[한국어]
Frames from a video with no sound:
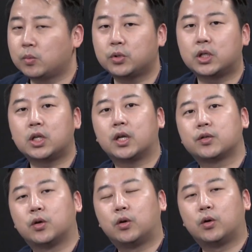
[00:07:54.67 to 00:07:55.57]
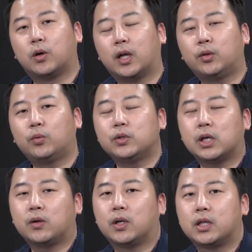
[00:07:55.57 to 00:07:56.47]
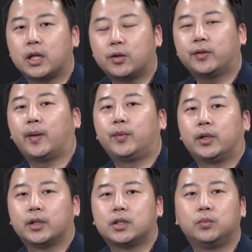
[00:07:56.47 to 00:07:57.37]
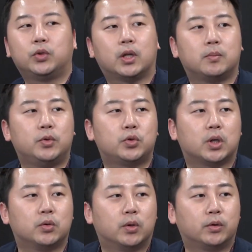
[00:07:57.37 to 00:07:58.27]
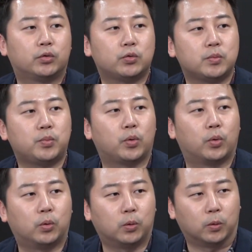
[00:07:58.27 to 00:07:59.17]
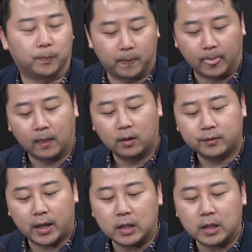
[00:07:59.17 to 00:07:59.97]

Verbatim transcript: 질의에서 한동훈 장관이나 이런 사람들한테 질문하는 민주당 의원들 수준 보고 세금